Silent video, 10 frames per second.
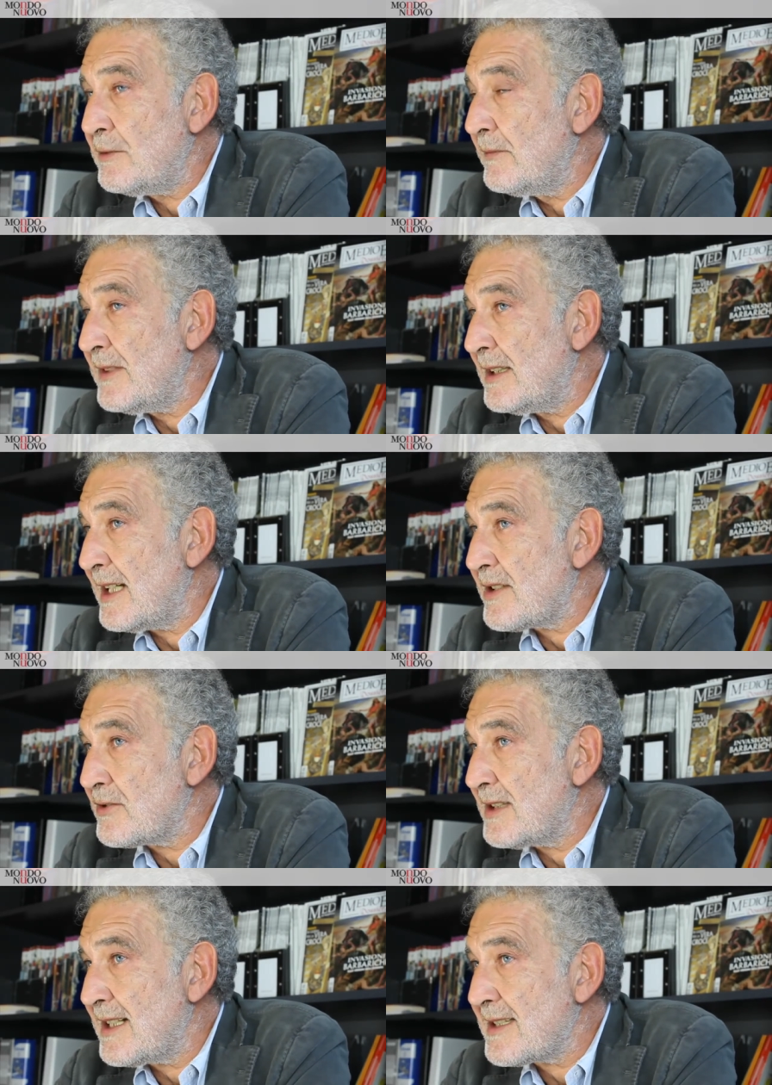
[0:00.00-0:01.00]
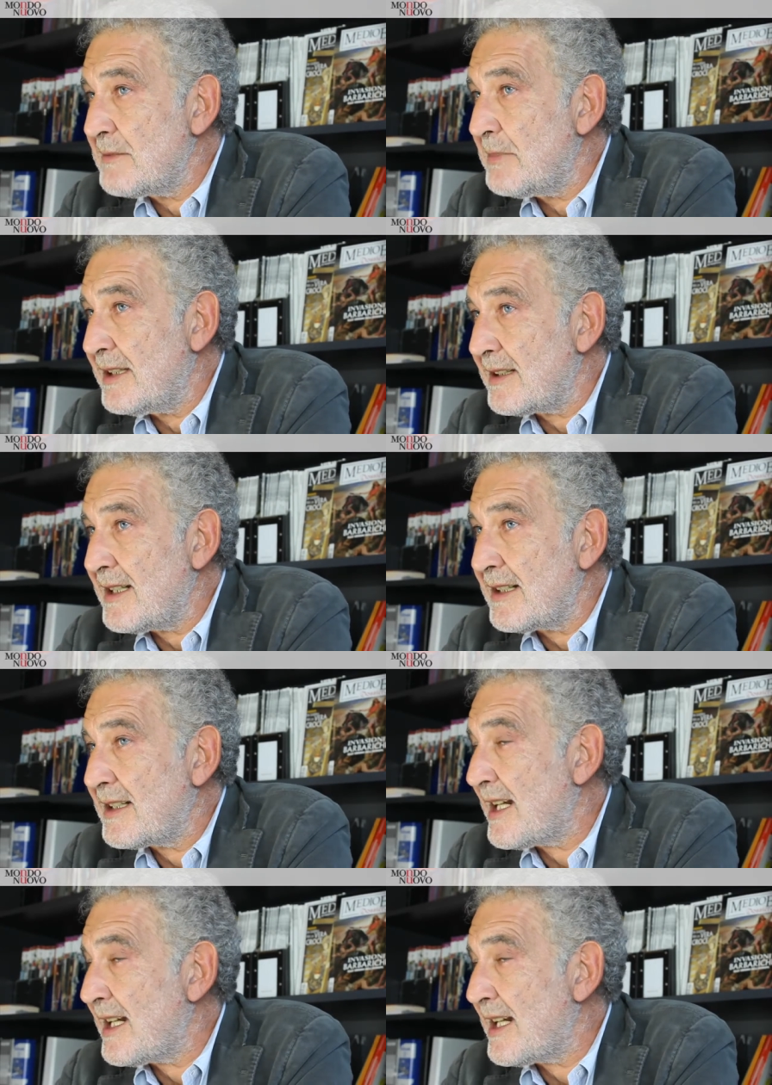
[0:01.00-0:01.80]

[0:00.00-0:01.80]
in un villaggio della Siberia,